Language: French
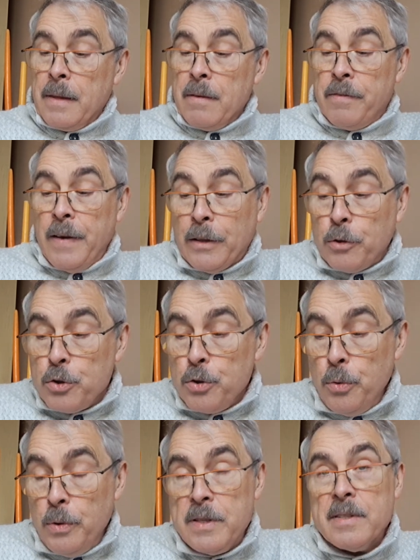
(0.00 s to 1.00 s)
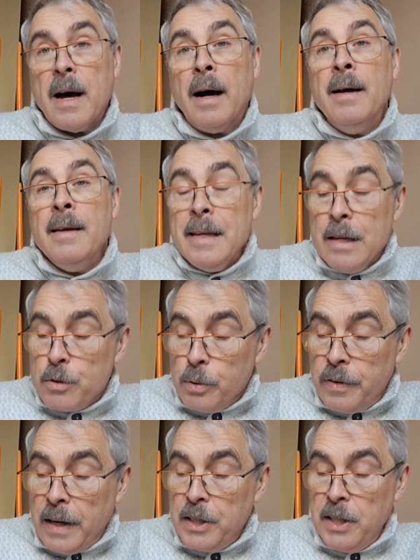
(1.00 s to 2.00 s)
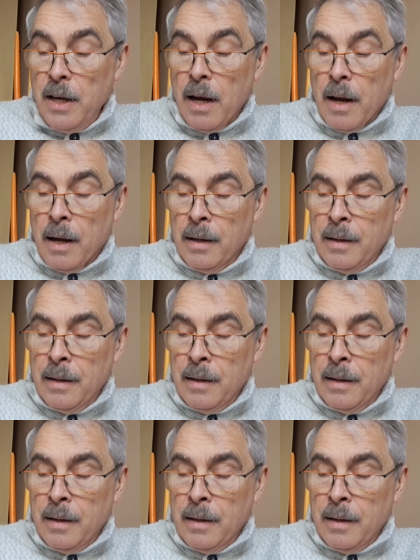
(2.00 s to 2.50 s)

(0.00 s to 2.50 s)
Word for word: Fais attention, Lisa, ils sont fragiles.